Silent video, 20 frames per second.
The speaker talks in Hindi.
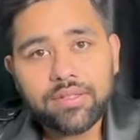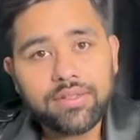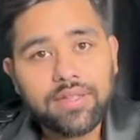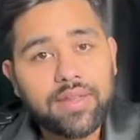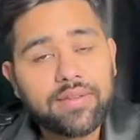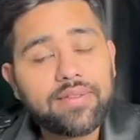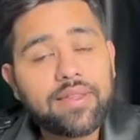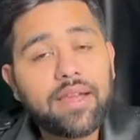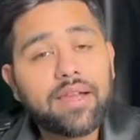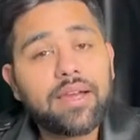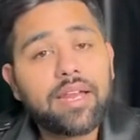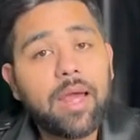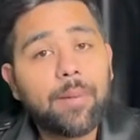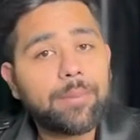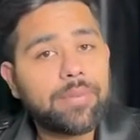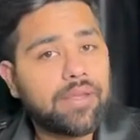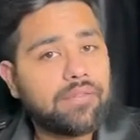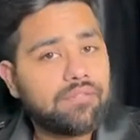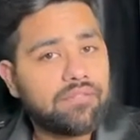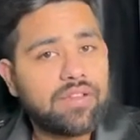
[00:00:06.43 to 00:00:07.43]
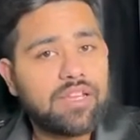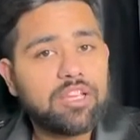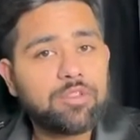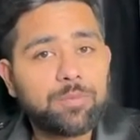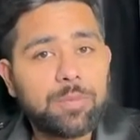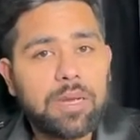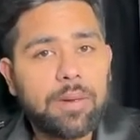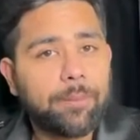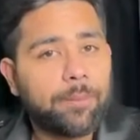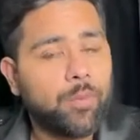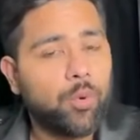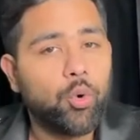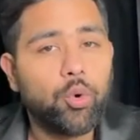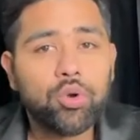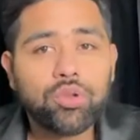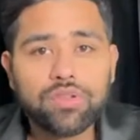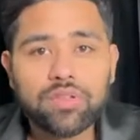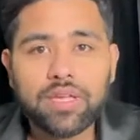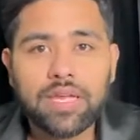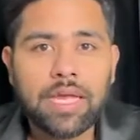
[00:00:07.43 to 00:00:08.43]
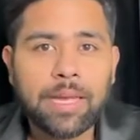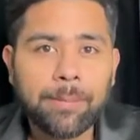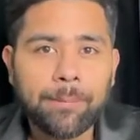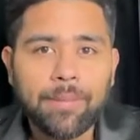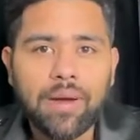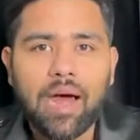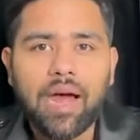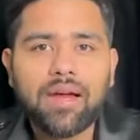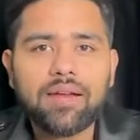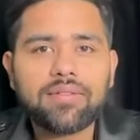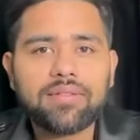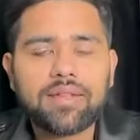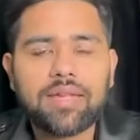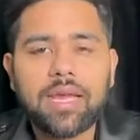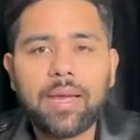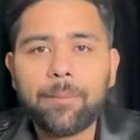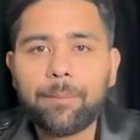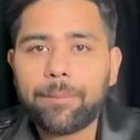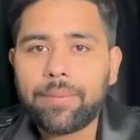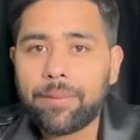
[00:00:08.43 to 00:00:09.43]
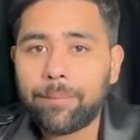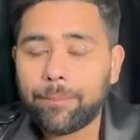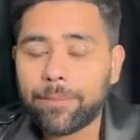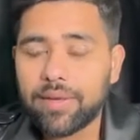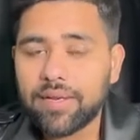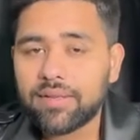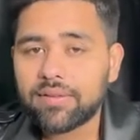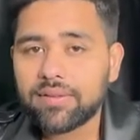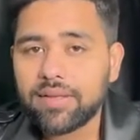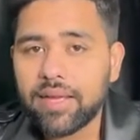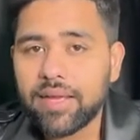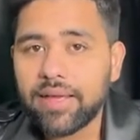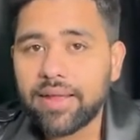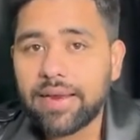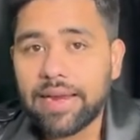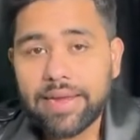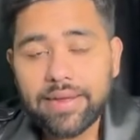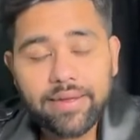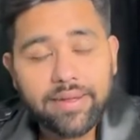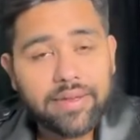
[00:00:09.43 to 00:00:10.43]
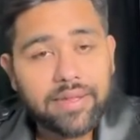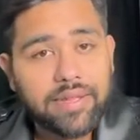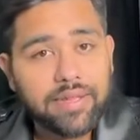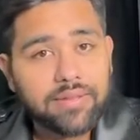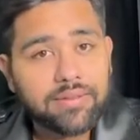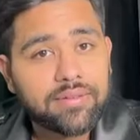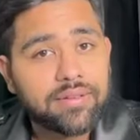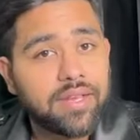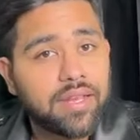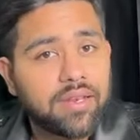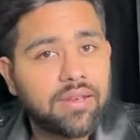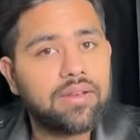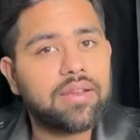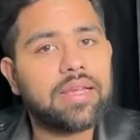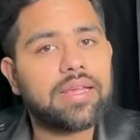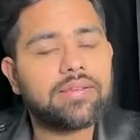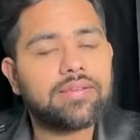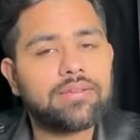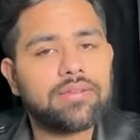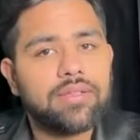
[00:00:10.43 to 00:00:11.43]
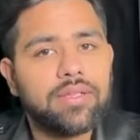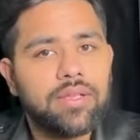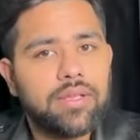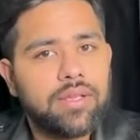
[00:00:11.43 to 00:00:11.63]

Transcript: जैसे अगर आपके फेस पर पोर्स हैं मार्क्स हैं पिंपल्स हैं रेडनेस डलनेस